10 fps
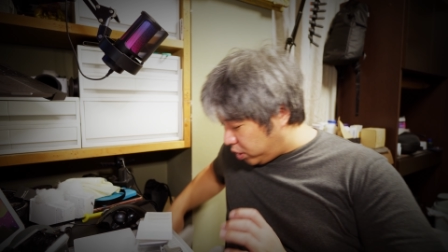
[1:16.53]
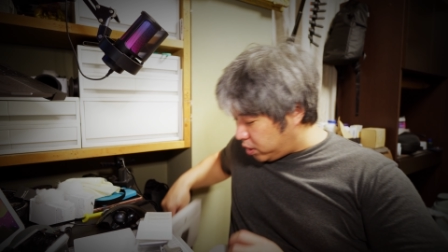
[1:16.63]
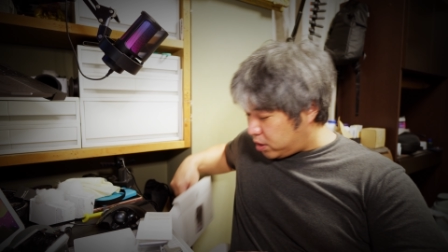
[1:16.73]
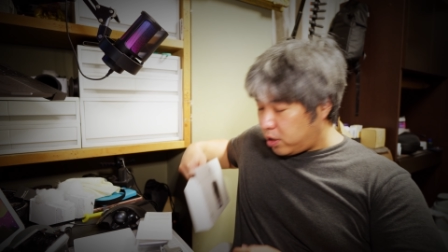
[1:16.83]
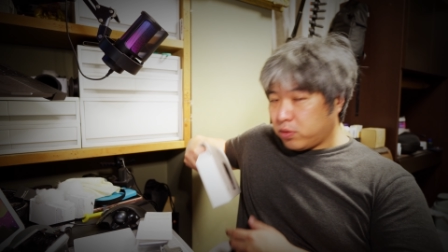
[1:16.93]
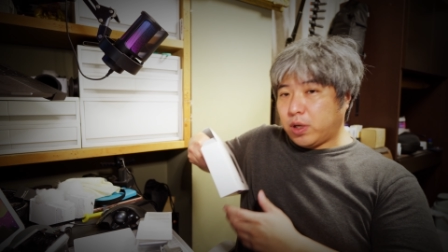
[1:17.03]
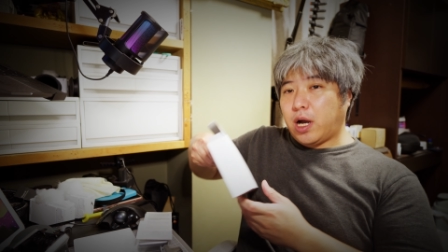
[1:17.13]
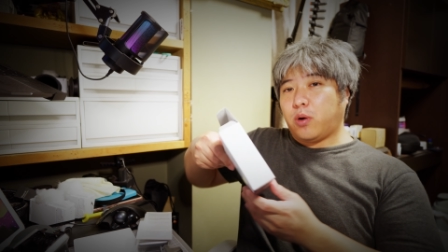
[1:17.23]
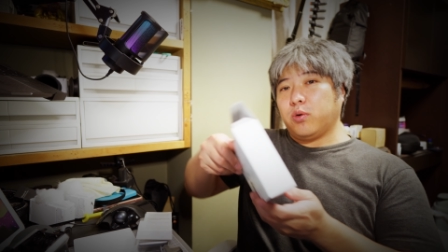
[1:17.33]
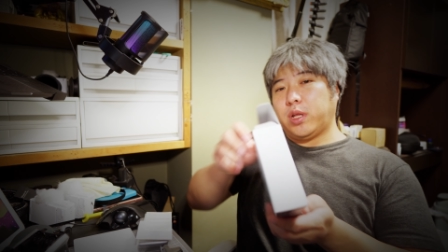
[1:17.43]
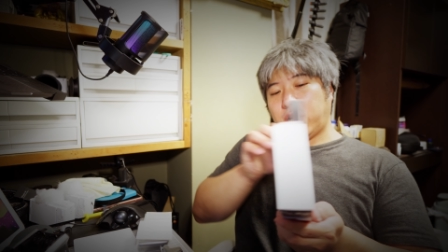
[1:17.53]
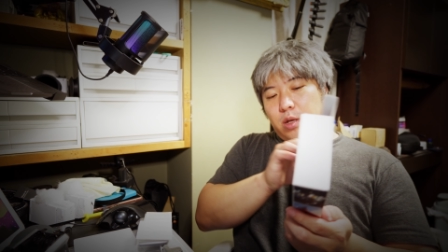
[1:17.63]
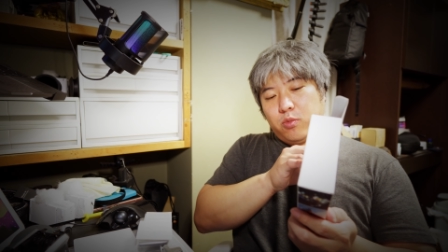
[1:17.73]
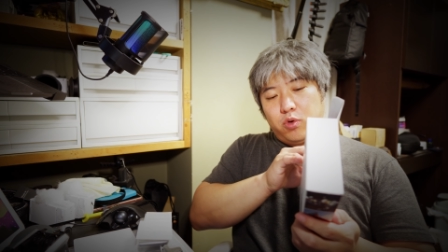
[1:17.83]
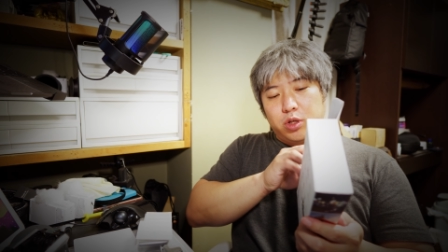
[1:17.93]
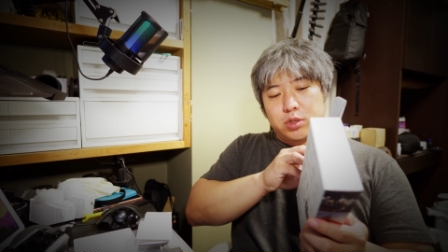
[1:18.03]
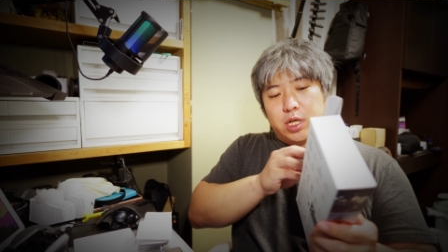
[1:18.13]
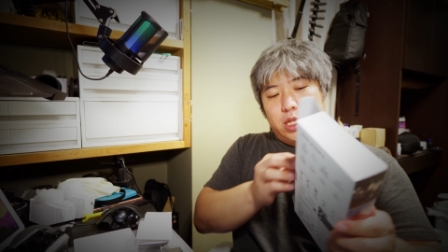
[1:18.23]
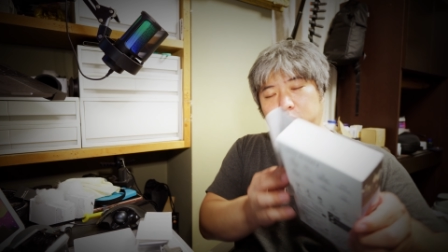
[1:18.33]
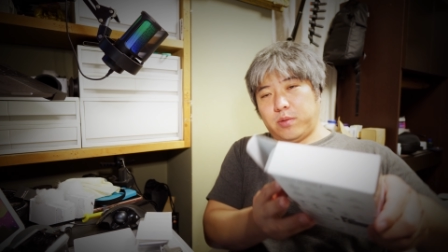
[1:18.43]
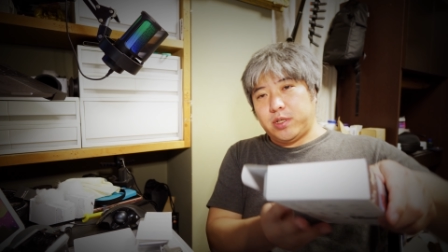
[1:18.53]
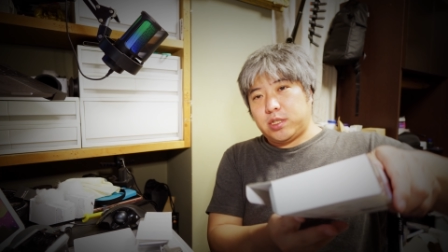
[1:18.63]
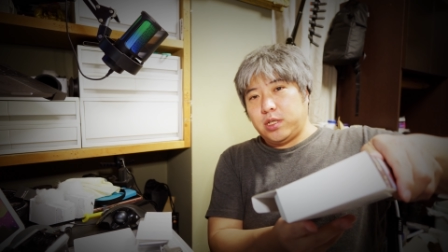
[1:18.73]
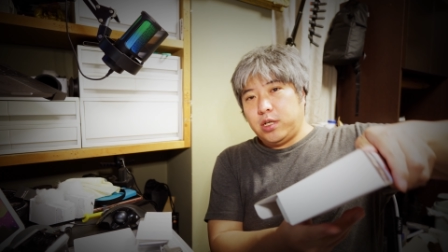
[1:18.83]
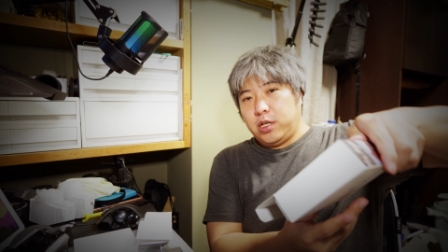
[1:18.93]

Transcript: ですね、この箱の中にもう一つ入っております。